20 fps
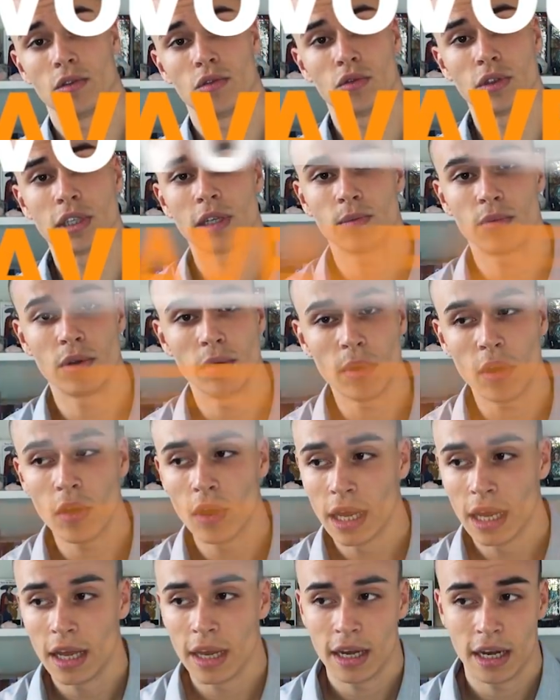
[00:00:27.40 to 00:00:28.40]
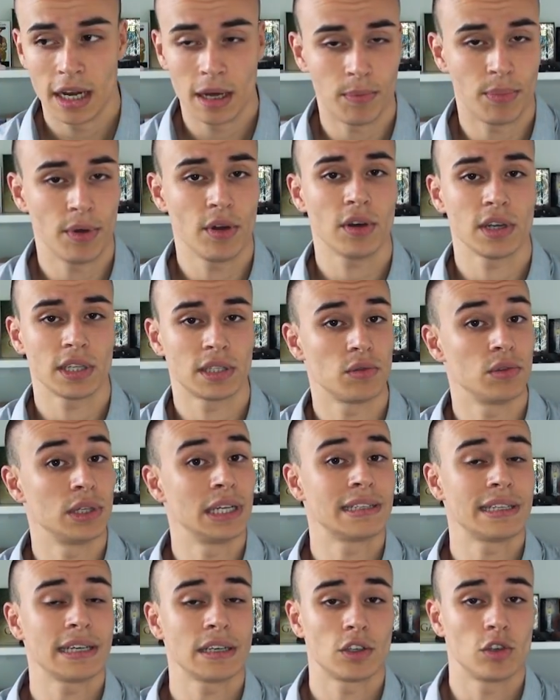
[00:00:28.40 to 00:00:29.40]
Tout simplement, la peur, c'est une
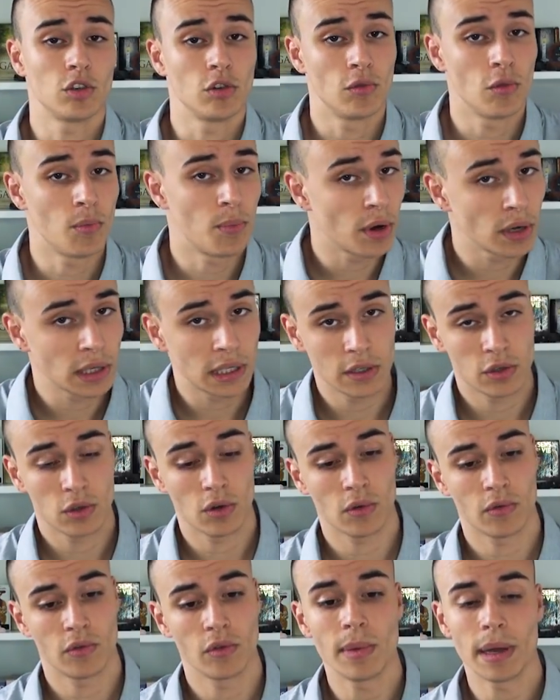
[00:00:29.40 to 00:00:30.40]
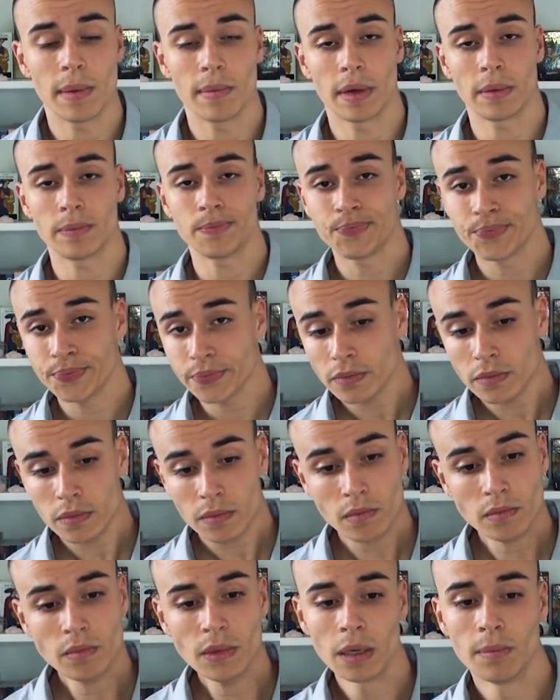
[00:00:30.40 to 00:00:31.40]
attaque que vous portez sur vous-même
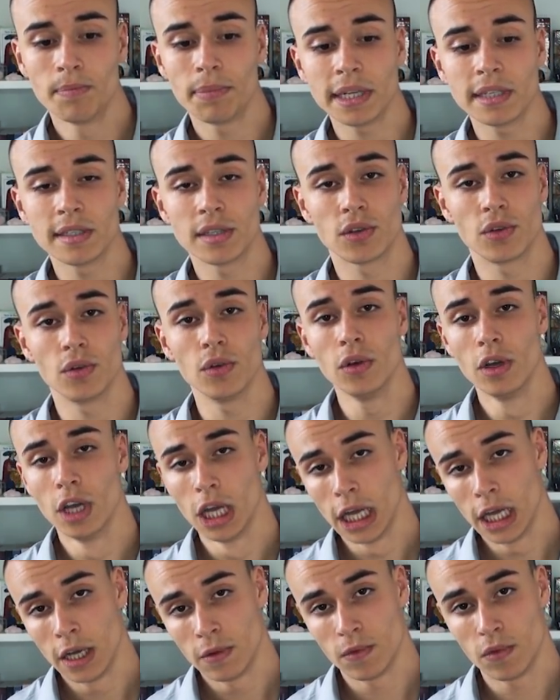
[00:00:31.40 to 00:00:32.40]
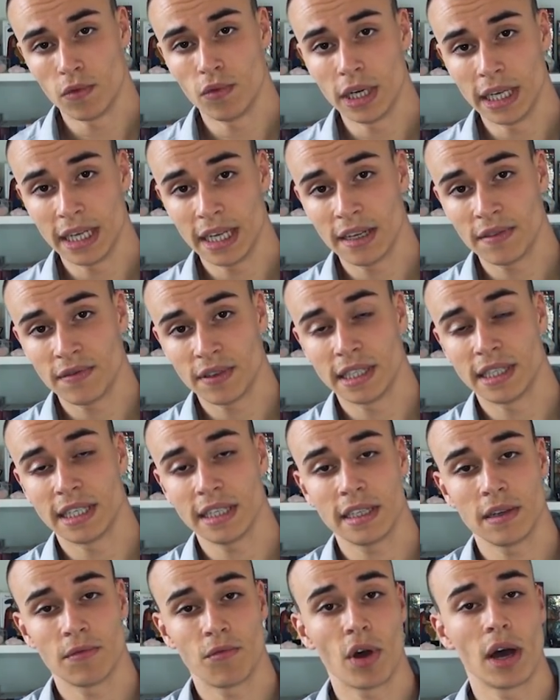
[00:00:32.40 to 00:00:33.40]
parce que vous voulez
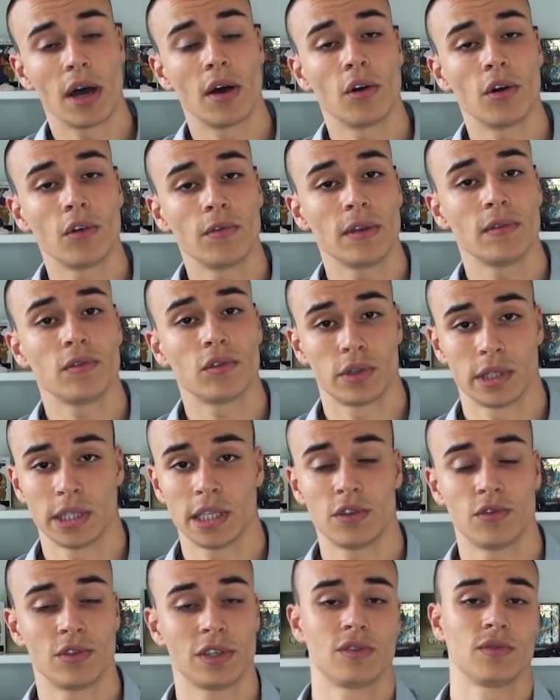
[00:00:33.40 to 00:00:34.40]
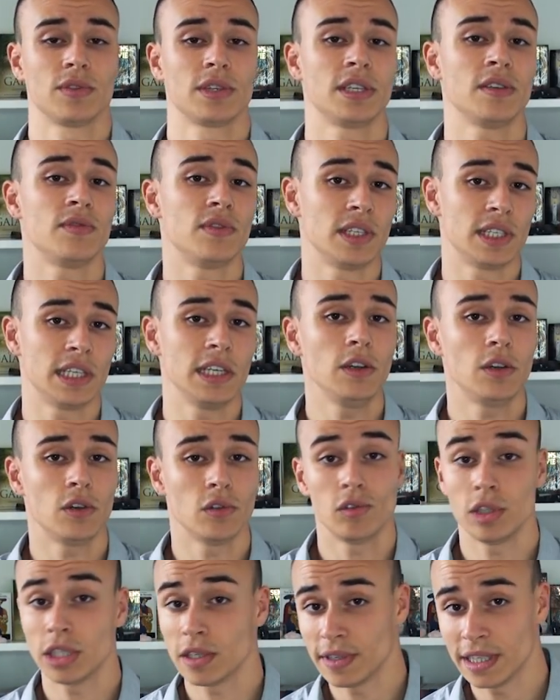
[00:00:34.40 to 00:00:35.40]
éviter d'avoir à revivre une situation difficile que
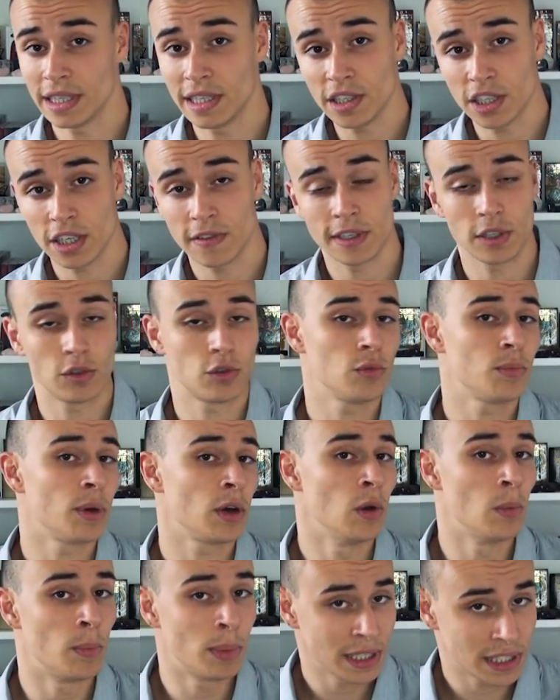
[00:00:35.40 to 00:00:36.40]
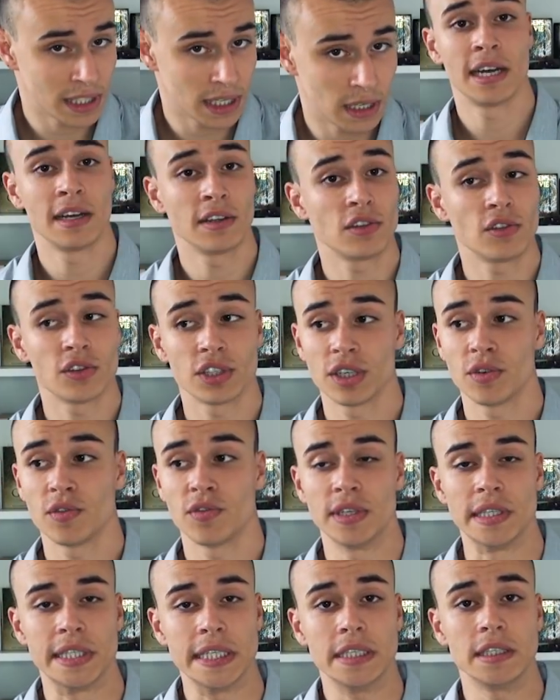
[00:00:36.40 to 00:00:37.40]
vous avez déjà vécue par le passé. Un danger
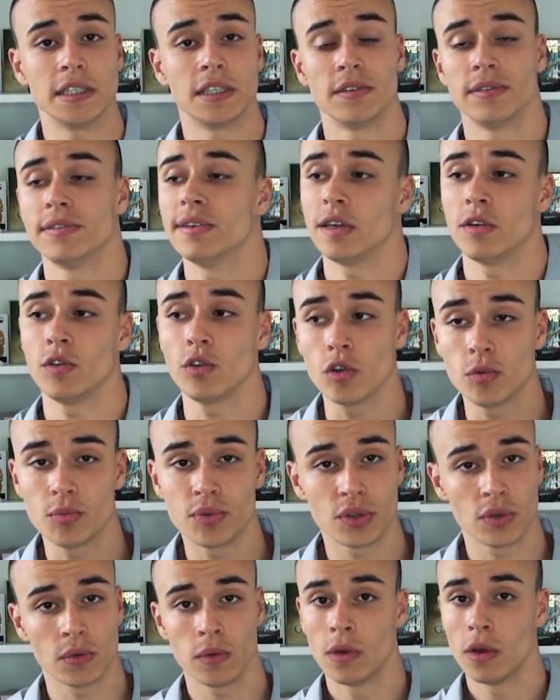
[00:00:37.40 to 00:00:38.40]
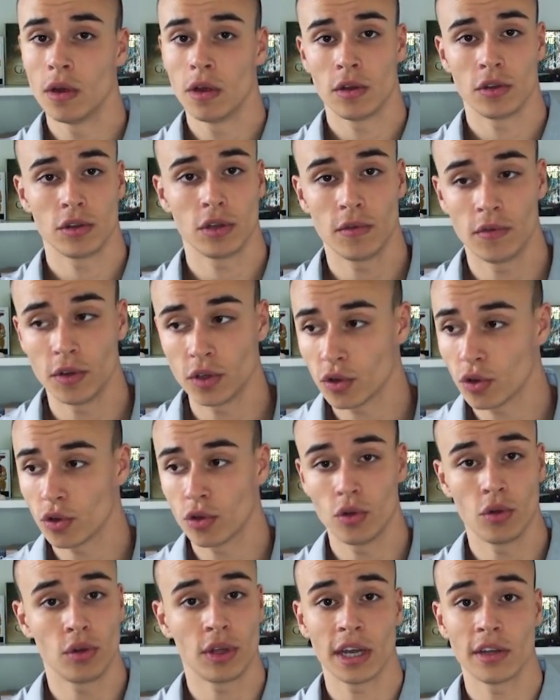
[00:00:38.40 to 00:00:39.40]
physique qui fait irruption dans votre
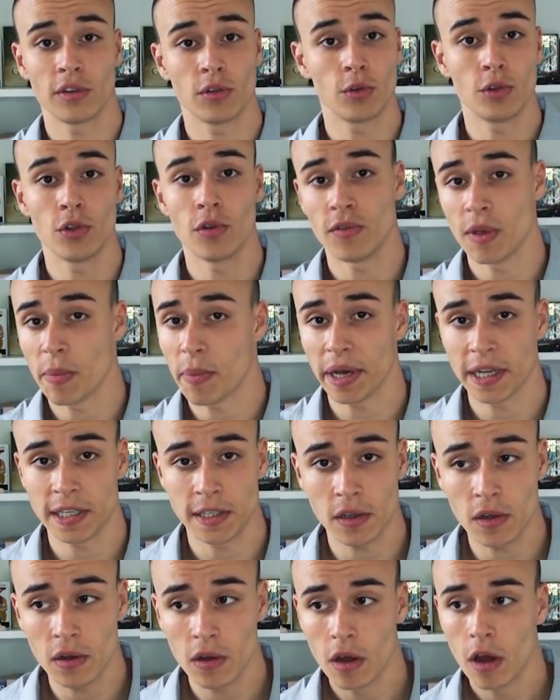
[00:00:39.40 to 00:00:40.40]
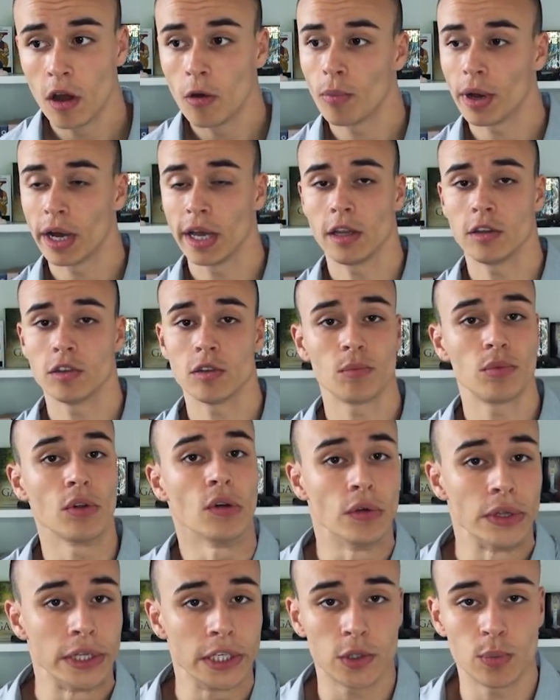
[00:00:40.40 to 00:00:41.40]
euh, cadre de vie présent, par exemple
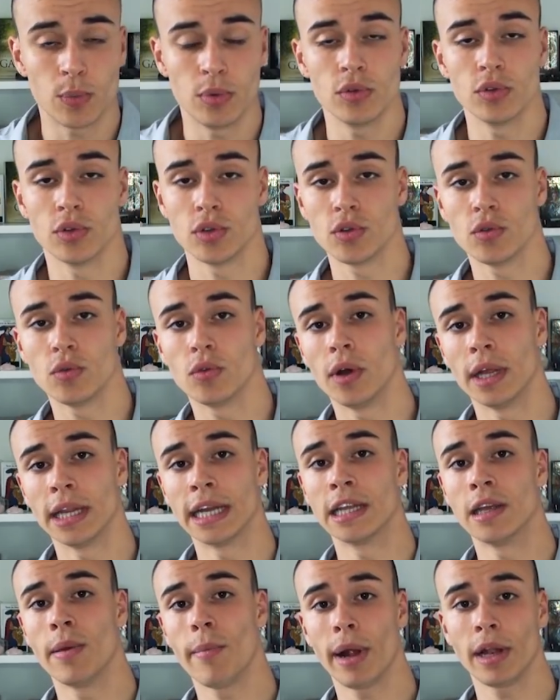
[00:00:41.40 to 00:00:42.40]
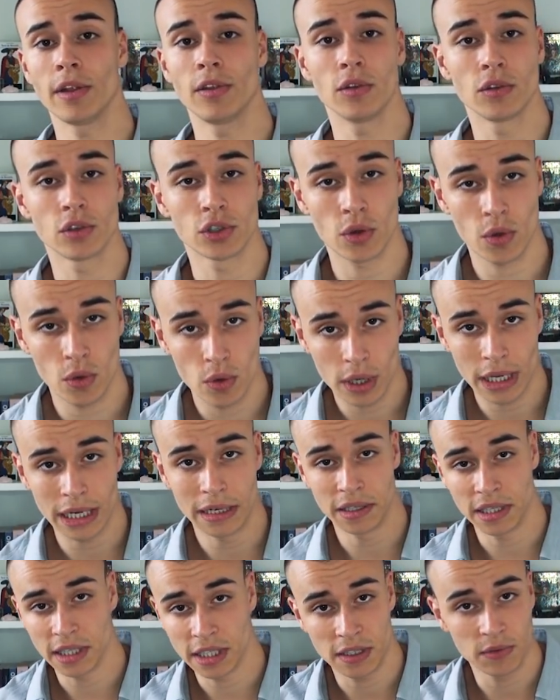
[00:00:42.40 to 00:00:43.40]
une explosion, un animal dangereux,
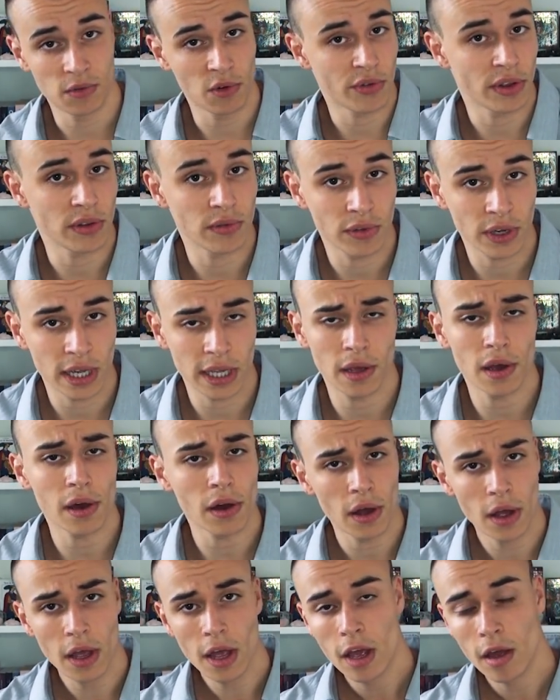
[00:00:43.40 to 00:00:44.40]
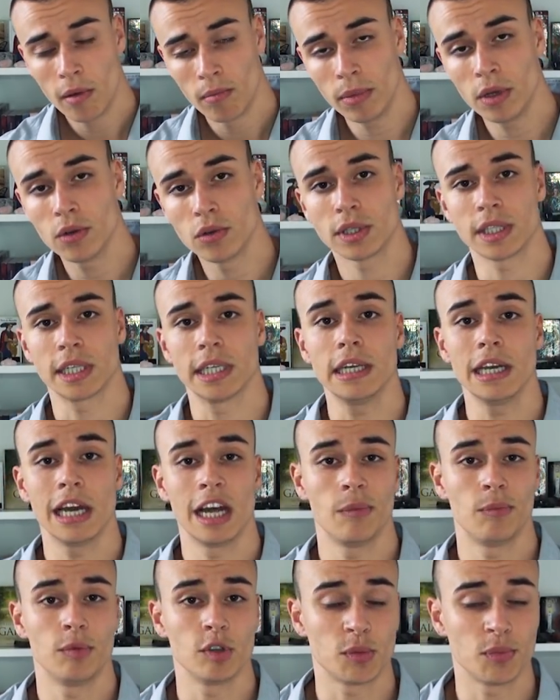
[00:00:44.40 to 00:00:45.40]
quelqu'un qui vous fait une frayeur, mais aussi
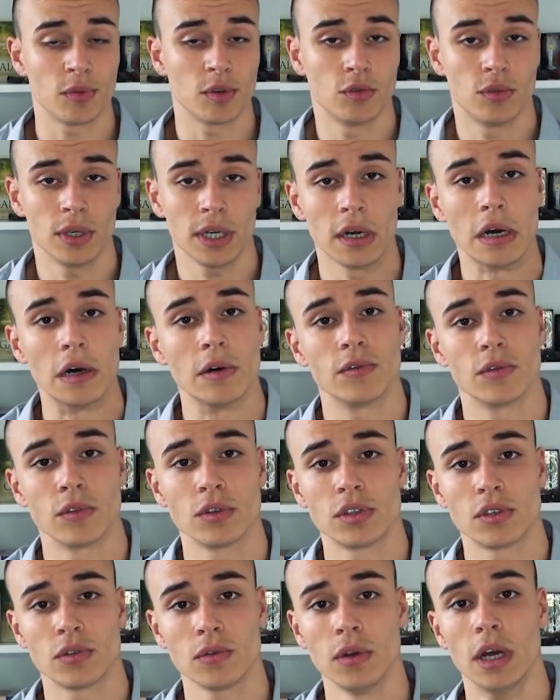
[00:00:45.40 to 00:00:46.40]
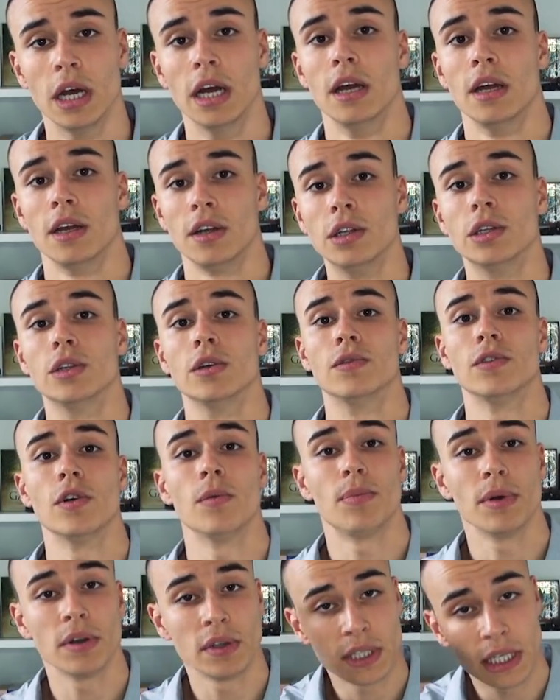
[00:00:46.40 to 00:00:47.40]
elle peut se produire en fonction de vos
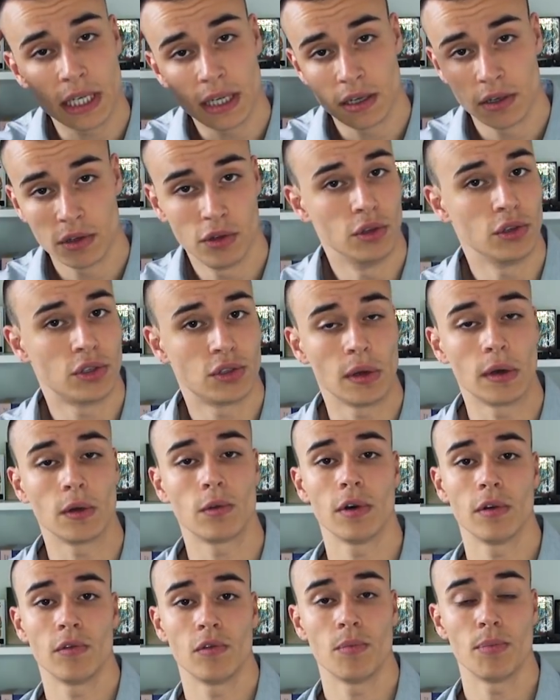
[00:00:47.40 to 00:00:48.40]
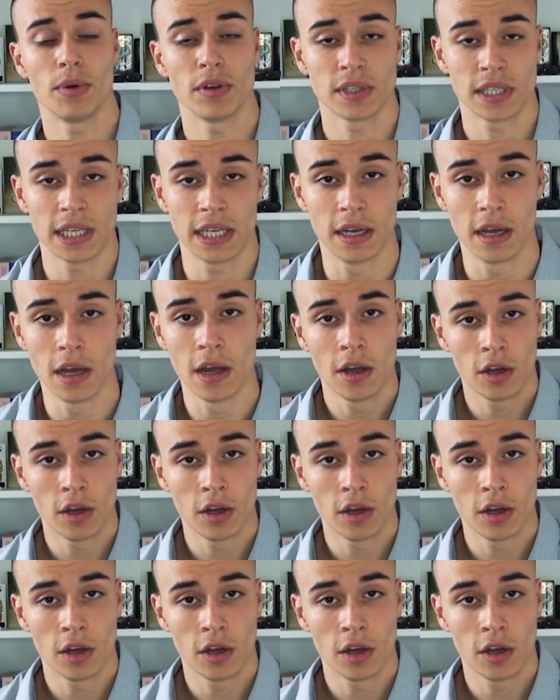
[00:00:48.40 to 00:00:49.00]
pensées, de ce à quoi vous pensez.